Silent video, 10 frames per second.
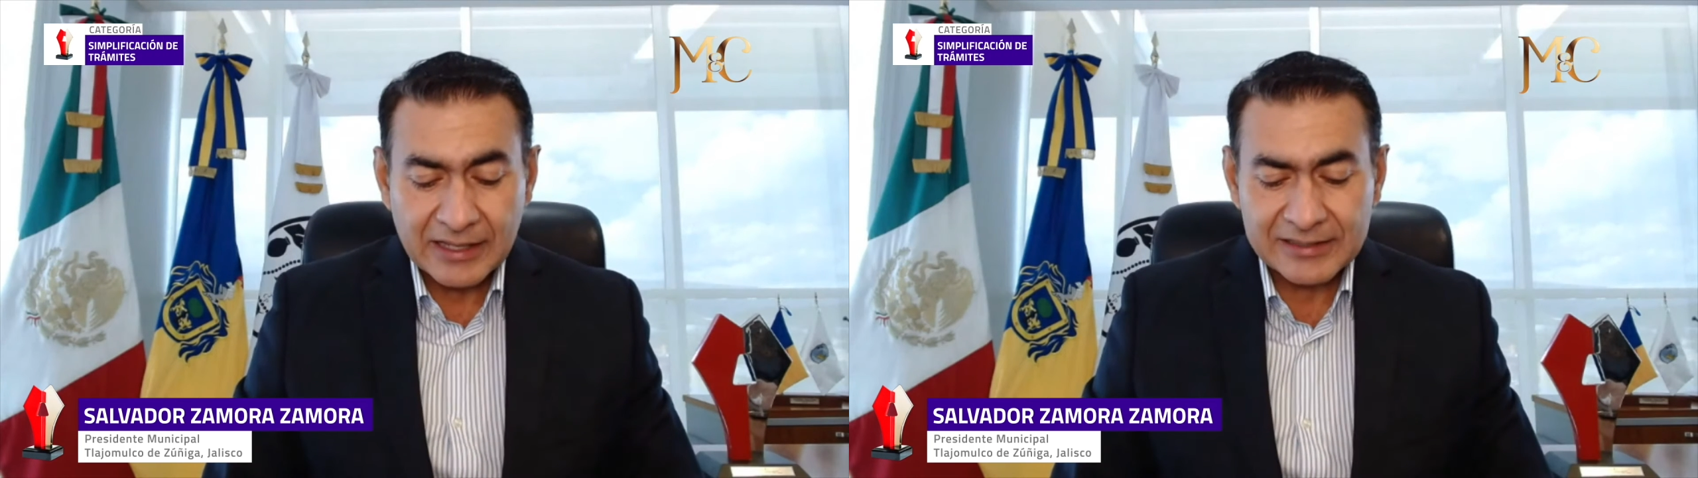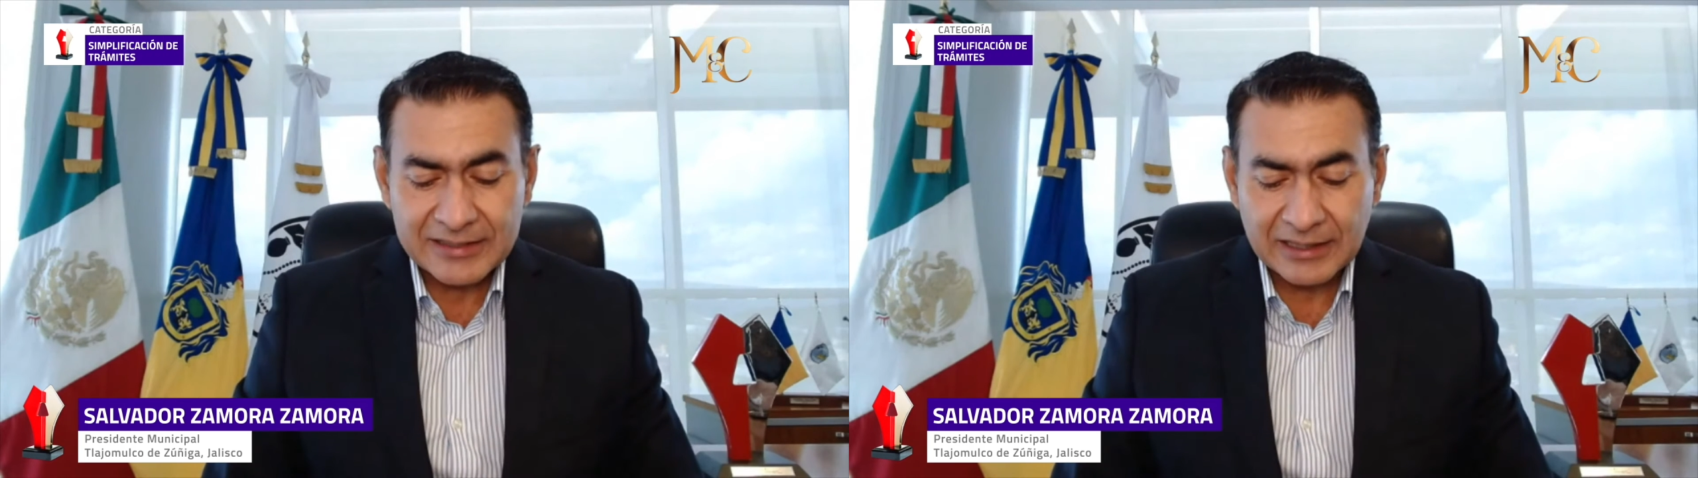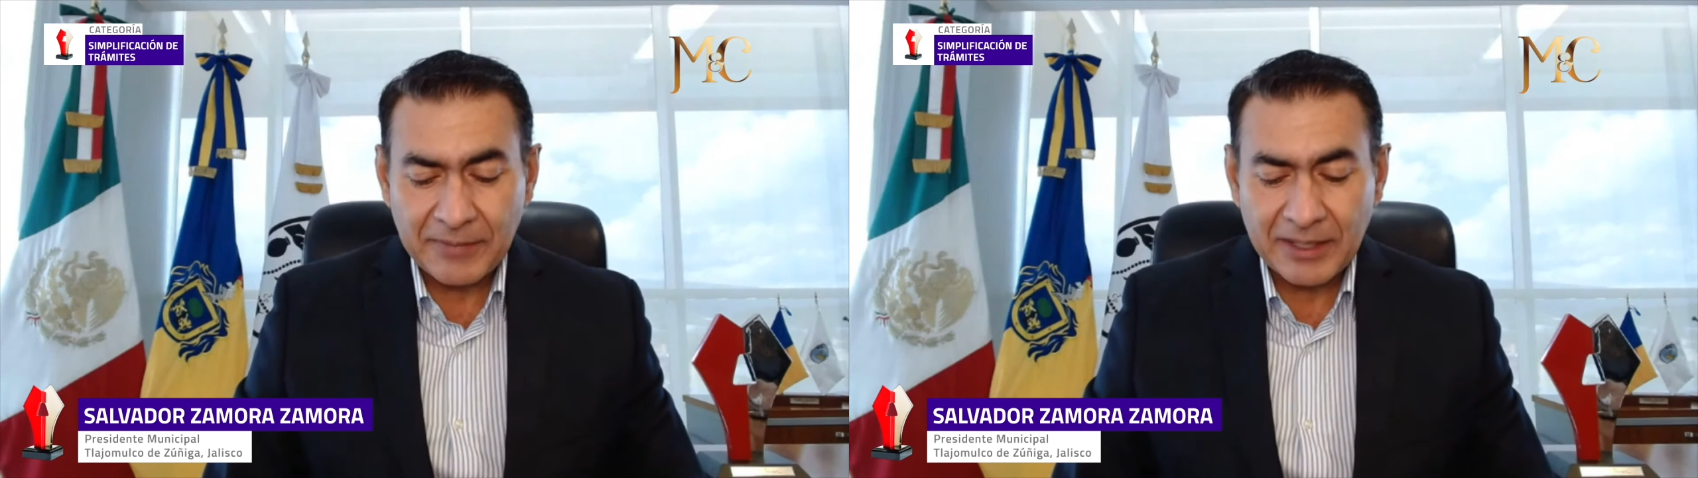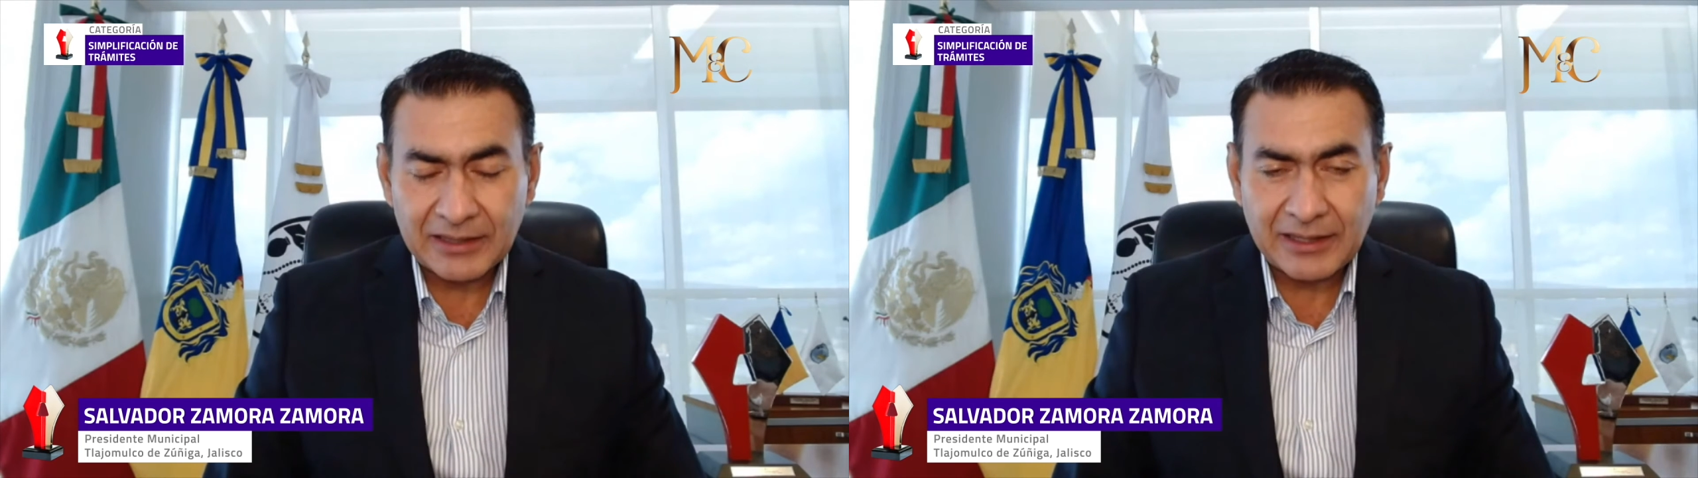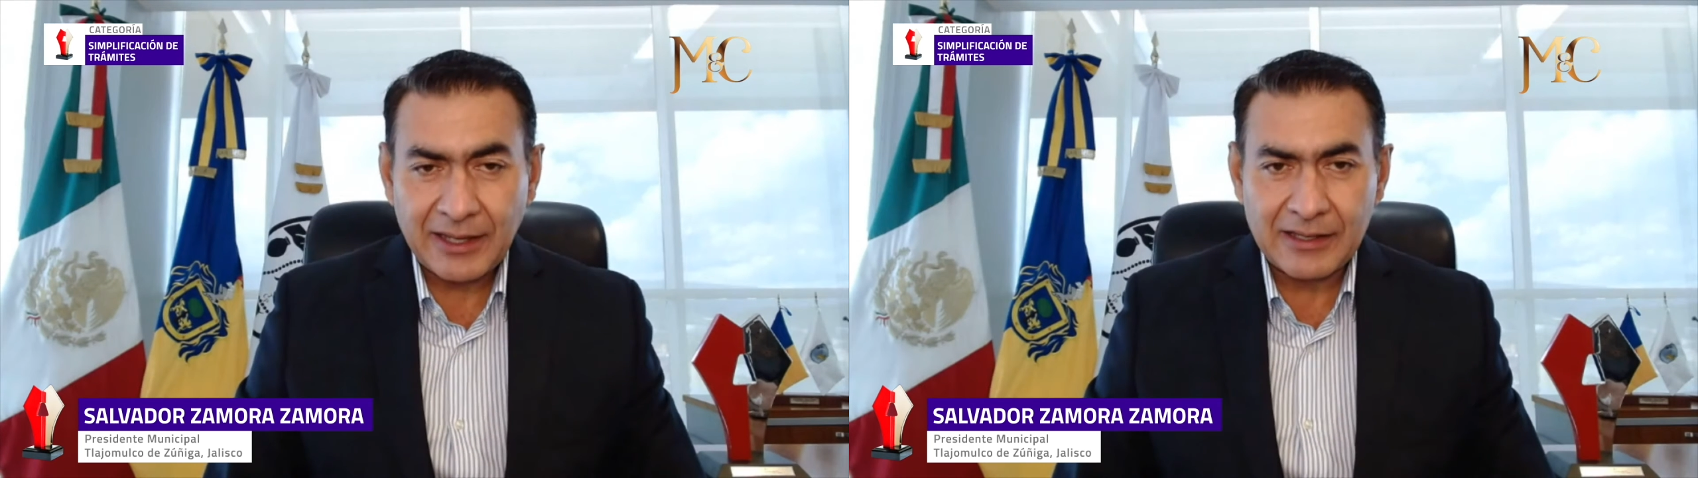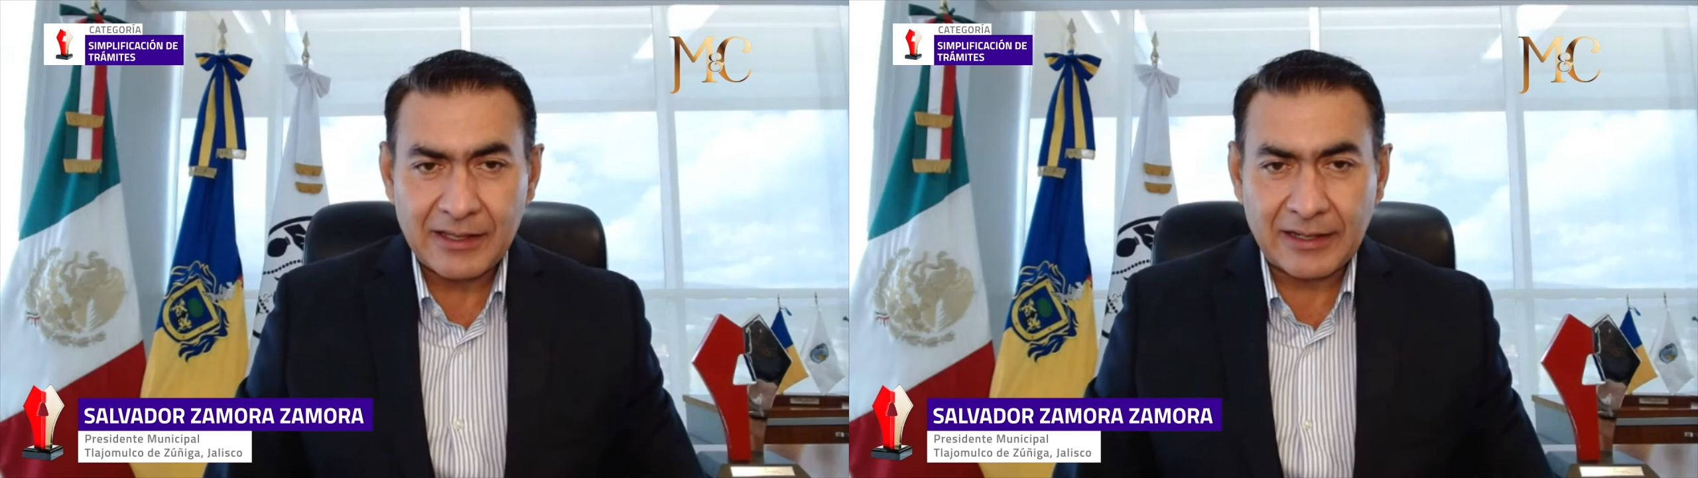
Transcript: recientemente